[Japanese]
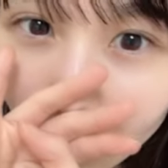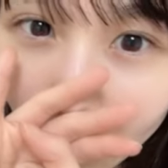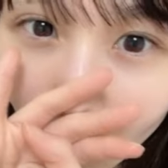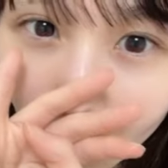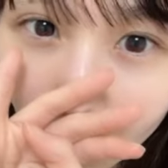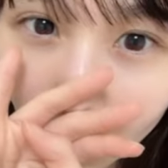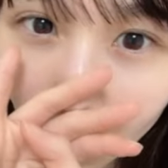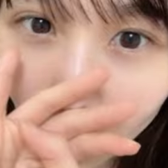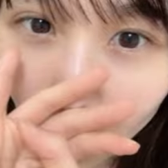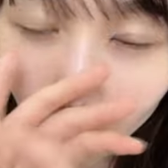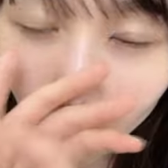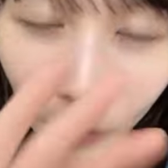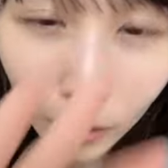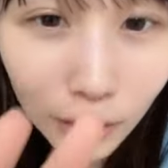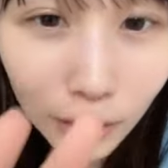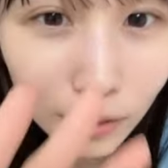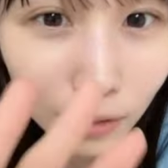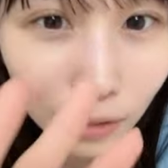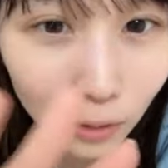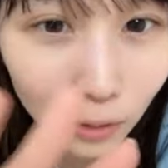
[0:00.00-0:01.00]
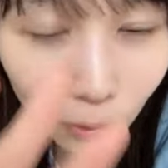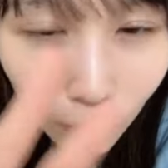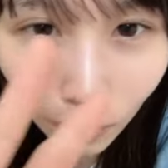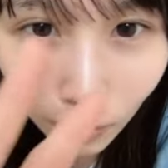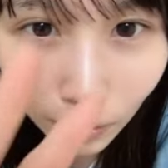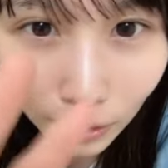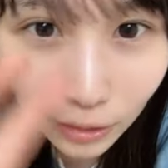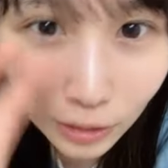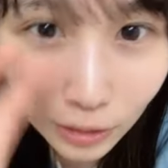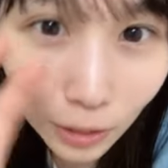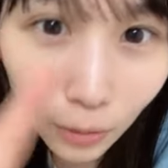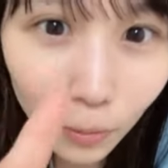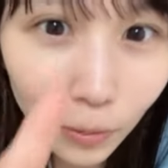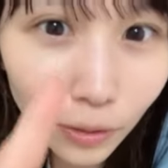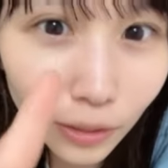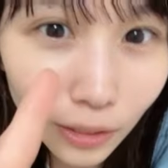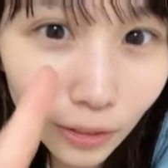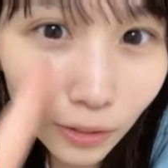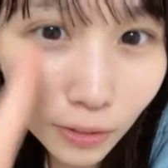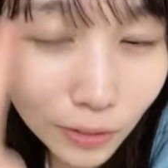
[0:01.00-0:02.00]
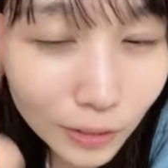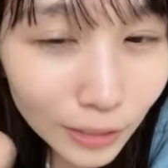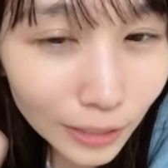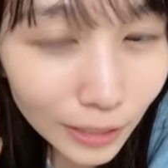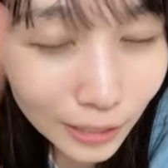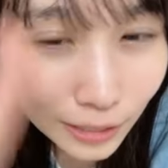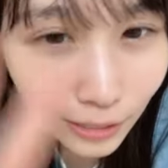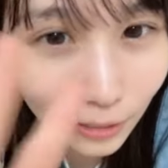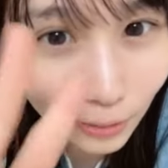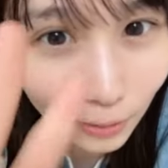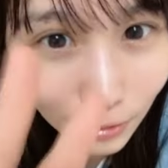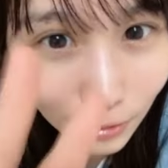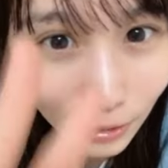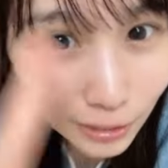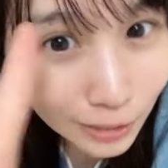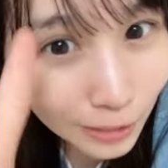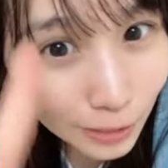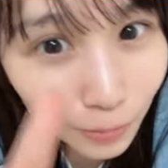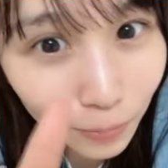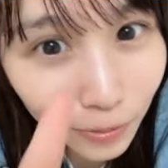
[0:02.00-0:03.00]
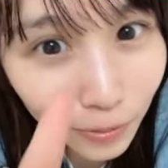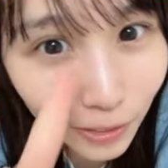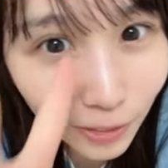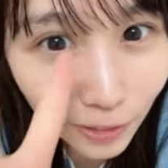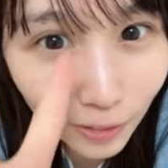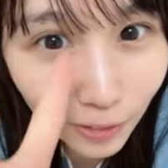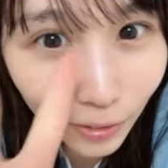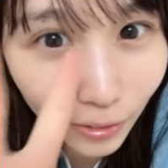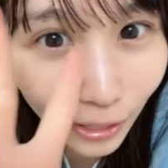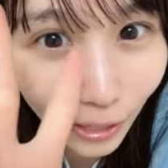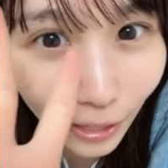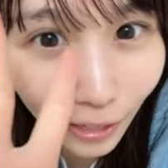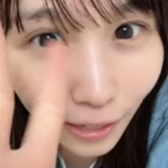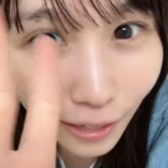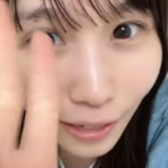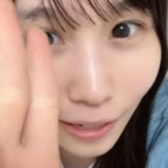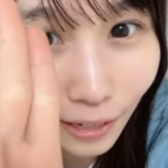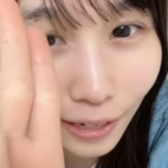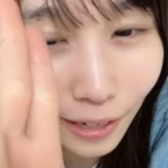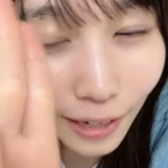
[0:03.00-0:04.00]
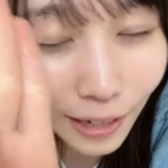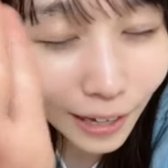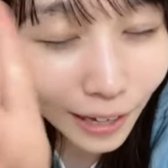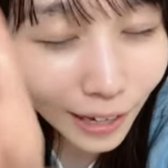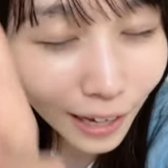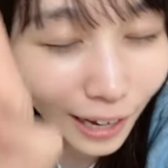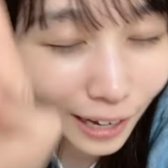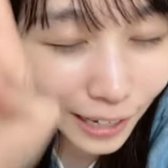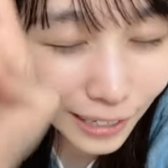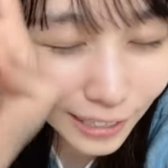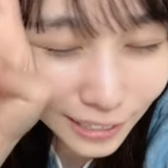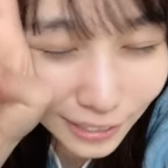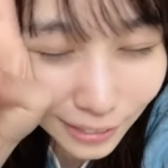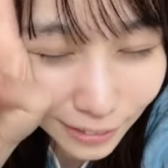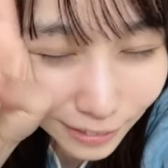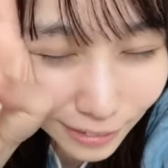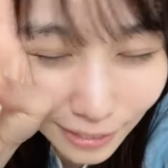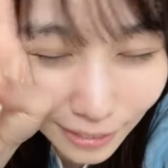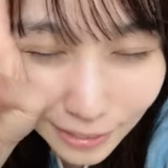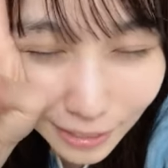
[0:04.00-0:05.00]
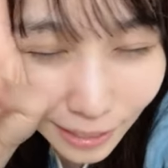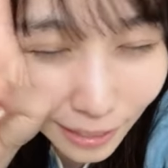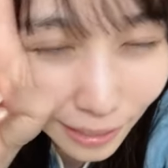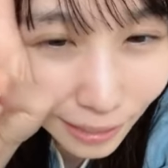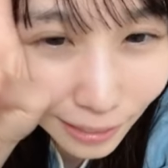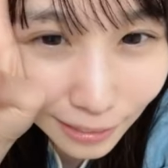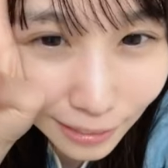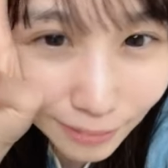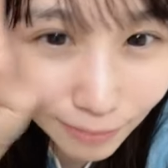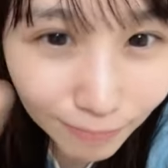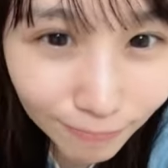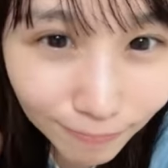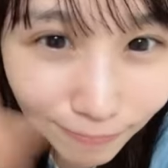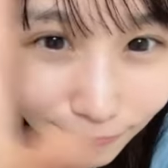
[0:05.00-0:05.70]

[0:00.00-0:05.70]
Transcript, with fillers: えっと、コイラジと ST48 のステージ2つとも出るので、会いに来てください